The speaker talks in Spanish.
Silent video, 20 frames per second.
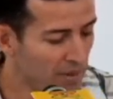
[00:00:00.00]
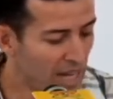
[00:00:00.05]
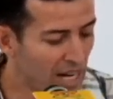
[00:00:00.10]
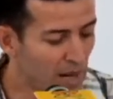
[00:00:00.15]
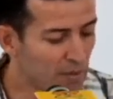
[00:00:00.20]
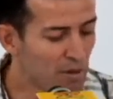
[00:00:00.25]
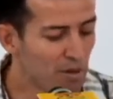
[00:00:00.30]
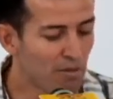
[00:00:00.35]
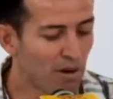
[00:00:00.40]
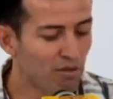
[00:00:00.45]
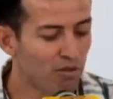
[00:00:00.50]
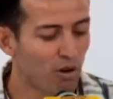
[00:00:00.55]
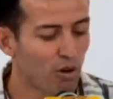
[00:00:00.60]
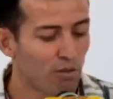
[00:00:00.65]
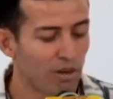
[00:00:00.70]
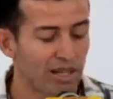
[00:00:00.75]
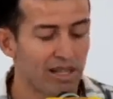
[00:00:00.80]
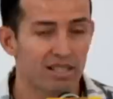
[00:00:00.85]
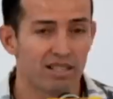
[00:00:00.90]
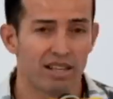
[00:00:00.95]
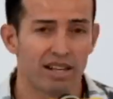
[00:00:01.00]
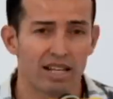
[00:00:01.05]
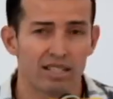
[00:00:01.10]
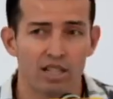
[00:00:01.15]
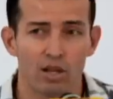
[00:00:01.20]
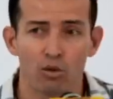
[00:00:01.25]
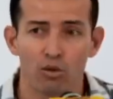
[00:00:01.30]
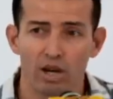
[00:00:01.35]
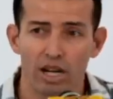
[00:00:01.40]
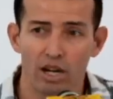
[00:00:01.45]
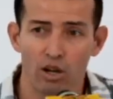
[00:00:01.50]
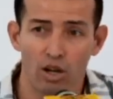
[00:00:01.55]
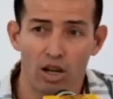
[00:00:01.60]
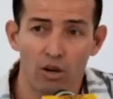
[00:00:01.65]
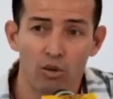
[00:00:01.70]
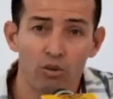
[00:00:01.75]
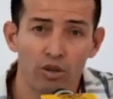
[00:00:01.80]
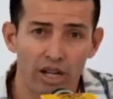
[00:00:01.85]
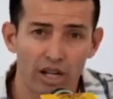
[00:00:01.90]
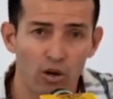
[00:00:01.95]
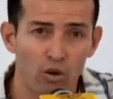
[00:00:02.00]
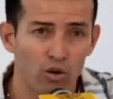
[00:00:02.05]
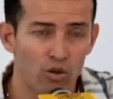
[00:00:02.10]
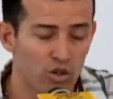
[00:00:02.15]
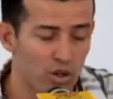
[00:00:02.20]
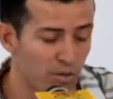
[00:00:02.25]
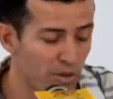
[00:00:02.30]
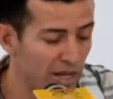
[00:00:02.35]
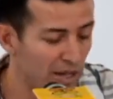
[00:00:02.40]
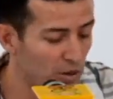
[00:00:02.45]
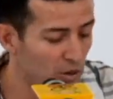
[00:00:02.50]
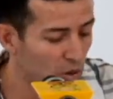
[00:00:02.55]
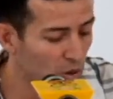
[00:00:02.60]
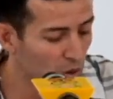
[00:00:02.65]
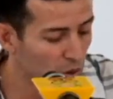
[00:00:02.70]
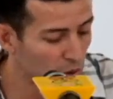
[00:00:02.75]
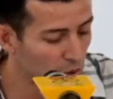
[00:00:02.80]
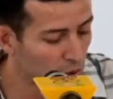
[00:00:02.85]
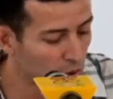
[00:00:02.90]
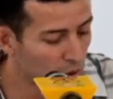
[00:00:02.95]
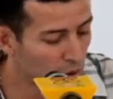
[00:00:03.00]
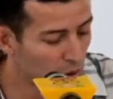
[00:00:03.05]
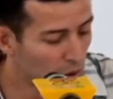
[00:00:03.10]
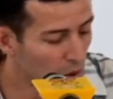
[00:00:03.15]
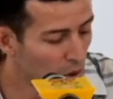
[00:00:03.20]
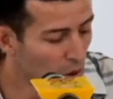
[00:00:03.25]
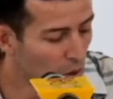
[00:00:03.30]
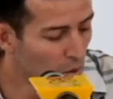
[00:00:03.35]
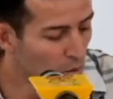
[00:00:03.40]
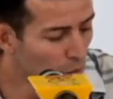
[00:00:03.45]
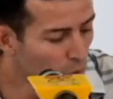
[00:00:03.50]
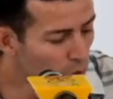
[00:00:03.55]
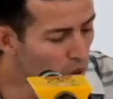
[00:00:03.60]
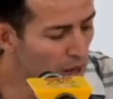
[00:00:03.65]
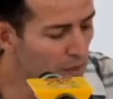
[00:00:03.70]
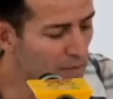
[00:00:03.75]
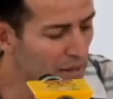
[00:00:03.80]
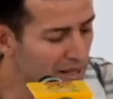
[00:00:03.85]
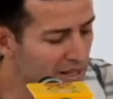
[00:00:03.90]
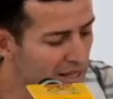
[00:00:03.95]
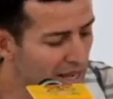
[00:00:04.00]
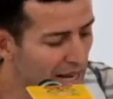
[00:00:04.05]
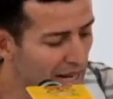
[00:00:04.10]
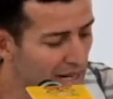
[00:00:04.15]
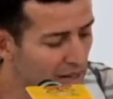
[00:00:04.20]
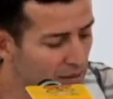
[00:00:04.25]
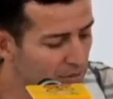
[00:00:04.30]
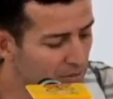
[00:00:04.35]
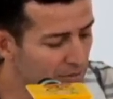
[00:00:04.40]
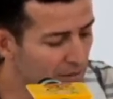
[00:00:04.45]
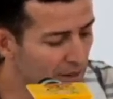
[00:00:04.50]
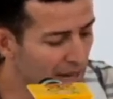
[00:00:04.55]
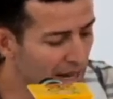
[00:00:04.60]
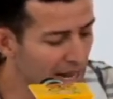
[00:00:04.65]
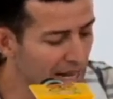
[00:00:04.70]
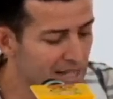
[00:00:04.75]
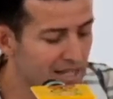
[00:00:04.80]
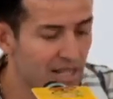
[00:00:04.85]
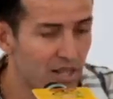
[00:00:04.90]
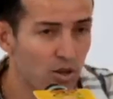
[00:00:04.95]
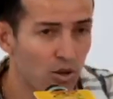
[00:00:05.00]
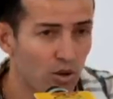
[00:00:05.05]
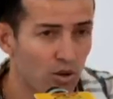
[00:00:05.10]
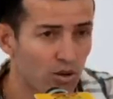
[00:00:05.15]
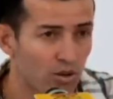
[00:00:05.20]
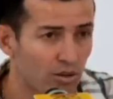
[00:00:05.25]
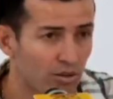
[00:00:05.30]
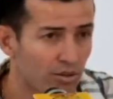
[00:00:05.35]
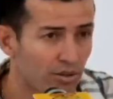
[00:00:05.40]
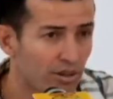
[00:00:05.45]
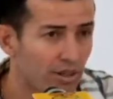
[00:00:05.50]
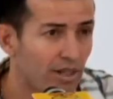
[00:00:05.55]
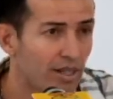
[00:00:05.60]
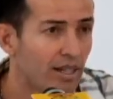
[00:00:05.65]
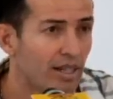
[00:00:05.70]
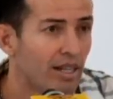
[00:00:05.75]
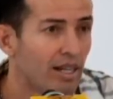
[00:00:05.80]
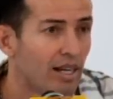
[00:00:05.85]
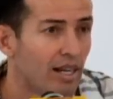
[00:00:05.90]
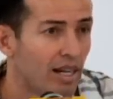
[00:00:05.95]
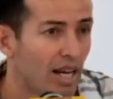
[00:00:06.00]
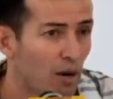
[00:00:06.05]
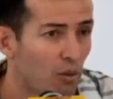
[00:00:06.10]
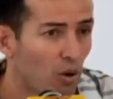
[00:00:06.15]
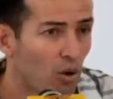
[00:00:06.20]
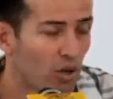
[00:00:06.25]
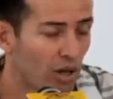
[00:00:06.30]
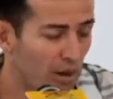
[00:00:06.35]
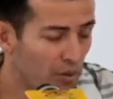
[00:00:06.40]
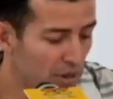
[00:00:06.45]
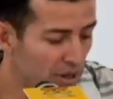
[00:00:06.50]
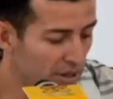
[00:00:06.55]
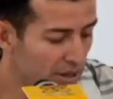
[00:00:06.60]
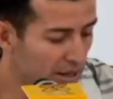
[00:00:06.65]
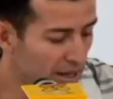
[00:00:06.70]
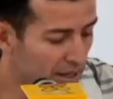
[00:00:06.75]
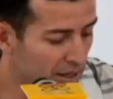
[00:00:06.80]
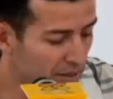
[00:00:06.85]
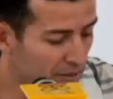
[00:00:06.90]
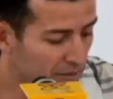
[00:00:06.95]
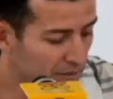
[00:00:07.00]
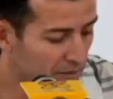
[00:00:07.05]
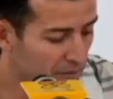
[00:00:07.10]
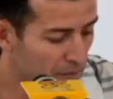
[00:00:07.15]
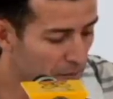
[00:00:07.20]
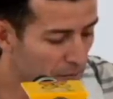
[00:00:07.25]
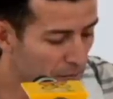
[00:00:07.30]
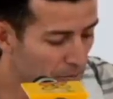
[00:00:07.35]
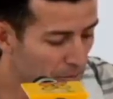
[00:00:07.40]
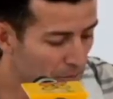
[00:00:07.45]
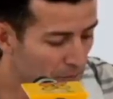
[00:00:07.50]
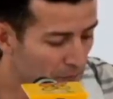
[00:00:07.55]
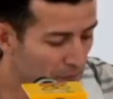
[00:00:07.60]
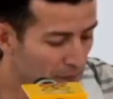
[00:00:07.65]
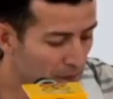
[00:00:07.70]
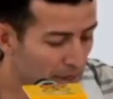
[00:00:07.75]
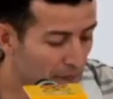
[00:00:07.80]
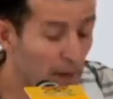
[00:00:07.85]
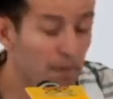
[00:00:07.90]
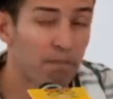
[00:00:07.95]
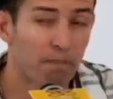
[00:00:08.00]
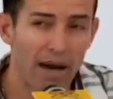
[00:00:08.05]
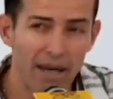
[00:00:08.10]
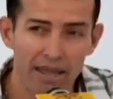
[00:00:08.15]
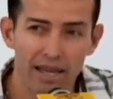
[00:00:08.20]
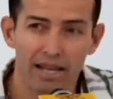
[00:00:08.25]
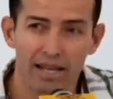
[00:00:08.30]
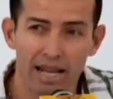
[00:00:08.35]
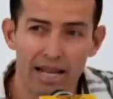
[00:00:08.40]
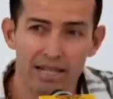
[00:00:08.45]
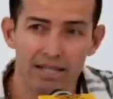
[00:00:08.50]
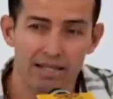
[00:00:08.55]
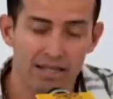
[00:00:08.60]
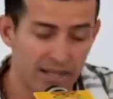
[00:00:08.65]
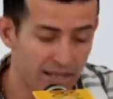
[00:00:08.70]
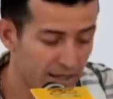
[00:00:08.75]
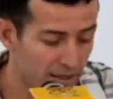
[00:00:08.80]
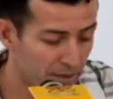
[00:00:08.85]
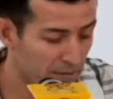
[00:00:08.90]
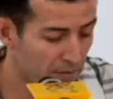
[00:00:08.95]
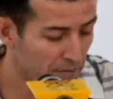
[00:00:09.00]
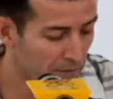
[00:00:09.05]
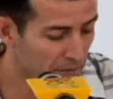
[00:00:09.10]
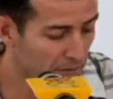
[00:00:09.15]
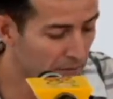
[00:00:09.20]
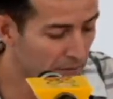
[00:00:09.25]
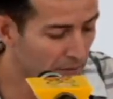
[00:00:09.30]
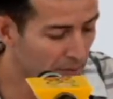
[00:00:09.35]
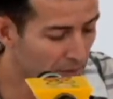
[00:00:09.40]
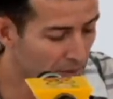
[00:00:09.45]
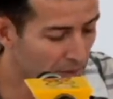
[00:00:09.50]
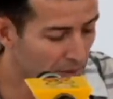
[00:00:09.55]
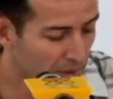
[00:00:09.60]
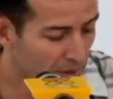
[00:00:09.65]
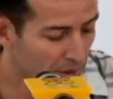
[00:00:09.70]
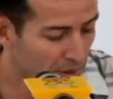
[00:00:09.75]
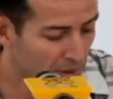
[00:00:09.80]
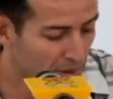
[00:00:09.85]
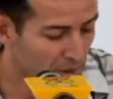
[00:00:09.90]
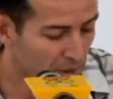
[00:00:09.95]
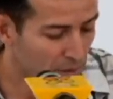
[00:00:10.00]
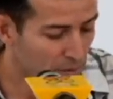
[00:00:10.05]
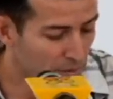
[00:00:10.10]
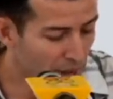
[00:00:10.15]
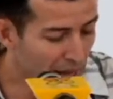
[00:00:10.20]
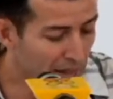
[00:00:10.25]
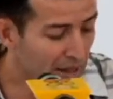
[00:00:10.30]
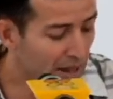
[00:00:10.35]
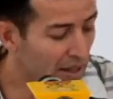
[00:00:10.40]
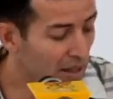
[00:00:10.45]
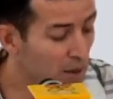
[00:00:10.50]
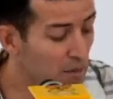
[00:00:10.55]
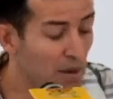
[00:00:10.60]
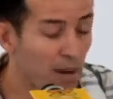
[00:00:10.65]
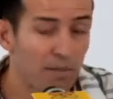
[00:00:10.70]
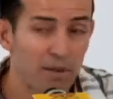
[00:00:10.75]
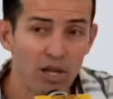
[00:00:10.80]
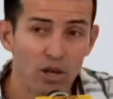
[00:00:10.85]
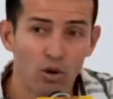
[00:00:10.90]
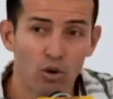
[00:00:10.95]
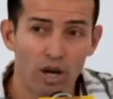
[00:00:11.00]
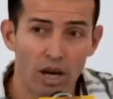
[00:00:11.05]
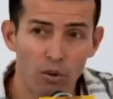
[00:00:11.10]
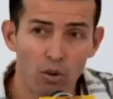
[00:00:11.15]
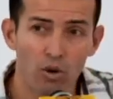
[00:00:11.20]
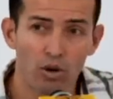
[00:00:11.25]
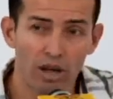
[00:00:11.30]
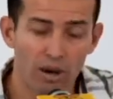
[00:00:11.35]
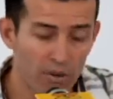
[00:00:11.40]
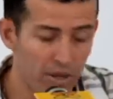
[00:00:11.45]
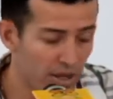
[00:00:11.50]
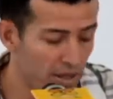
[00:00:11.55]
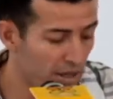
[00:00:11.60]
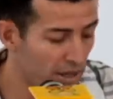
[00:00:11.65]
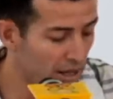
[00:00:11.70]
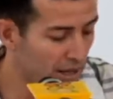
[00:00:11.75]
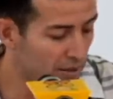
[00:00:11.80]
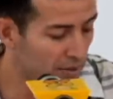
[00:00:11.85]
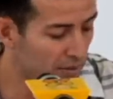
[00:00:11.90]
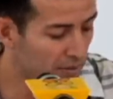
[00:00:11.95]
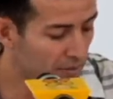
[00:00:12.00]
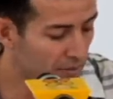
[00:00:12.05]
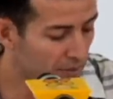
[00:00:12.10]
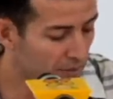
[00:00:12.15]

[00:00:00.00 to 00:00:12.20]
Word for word: De la misma forma quisiera hacer un, reconocimiento muy especial al señor Nabor Gavidia, que en paz descanse, padre de mi amigo Nabor Gavidia,